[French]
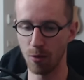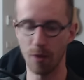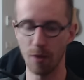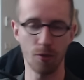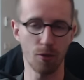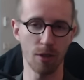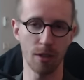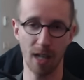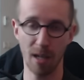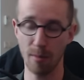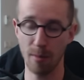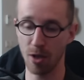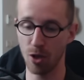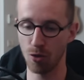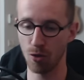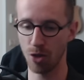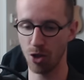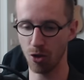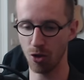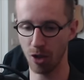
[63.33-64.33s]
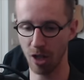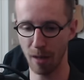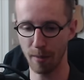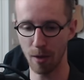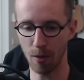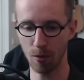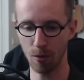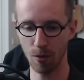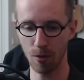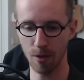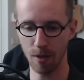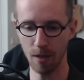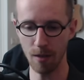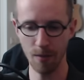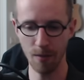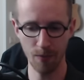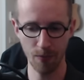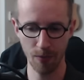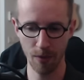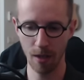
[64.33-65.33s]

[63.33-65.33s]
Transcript: où ils font des très belles choses chez Ankaba, on le sait.